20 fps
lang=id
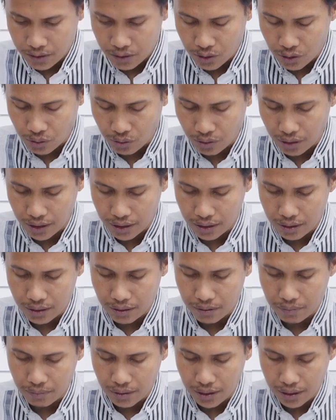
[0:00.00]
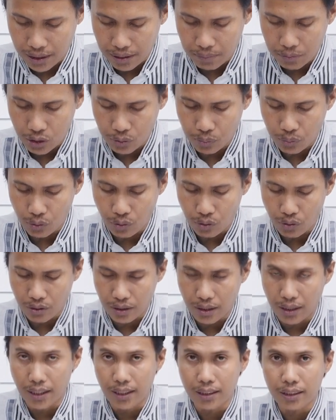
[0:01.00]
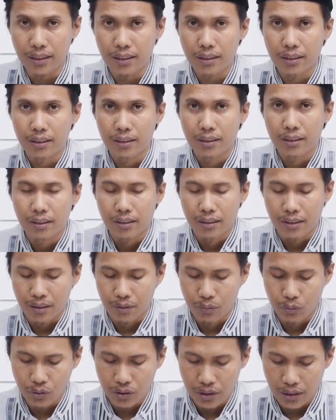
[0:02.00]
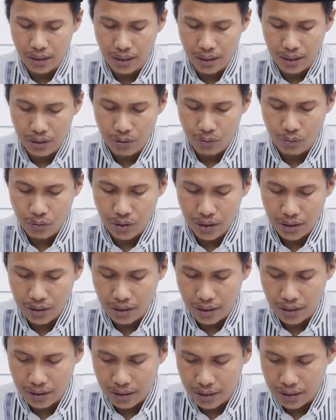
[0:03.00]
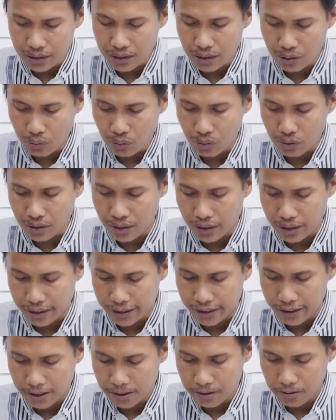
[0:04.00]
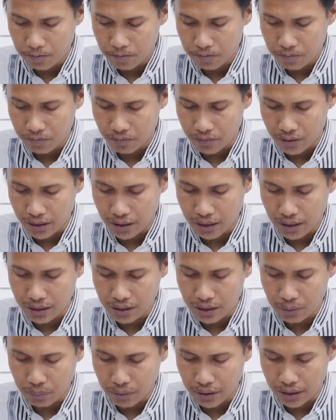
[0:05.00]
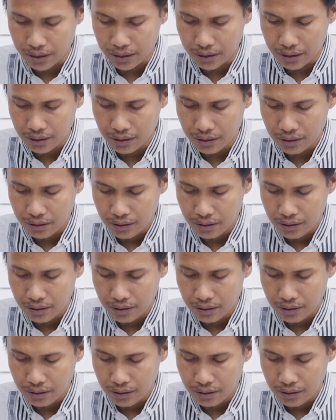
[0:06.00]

Salat malam 10 rakaat, kemudian witirnya 1 rakaat. berarti kan 11.